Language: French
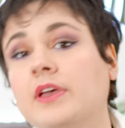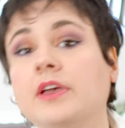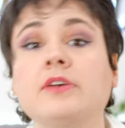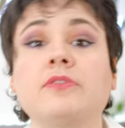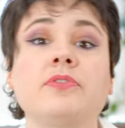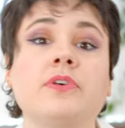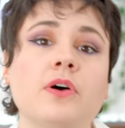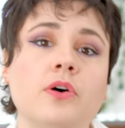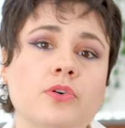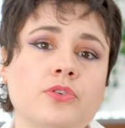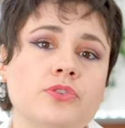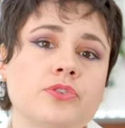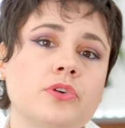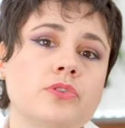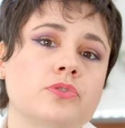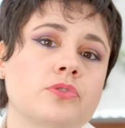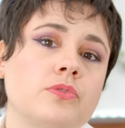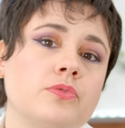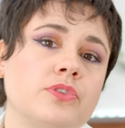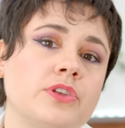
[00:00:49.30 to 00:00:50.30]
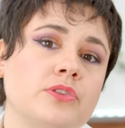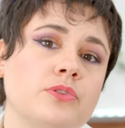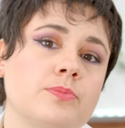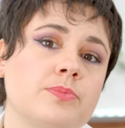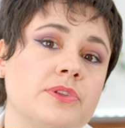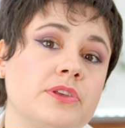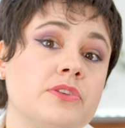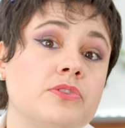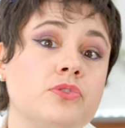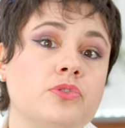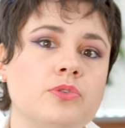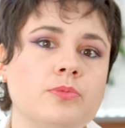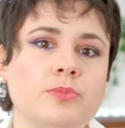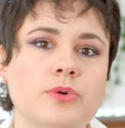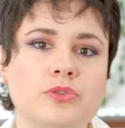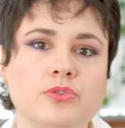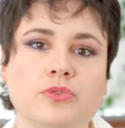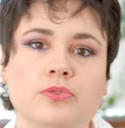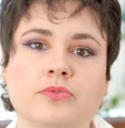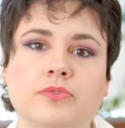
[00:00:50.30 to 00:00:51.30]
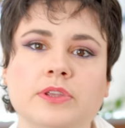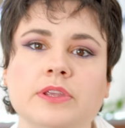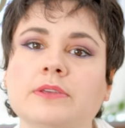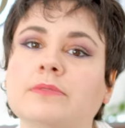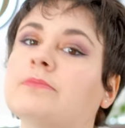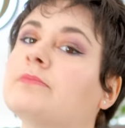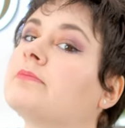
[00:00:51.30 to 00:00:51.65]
et faire en sorte que vous adoptiez ce mode de vie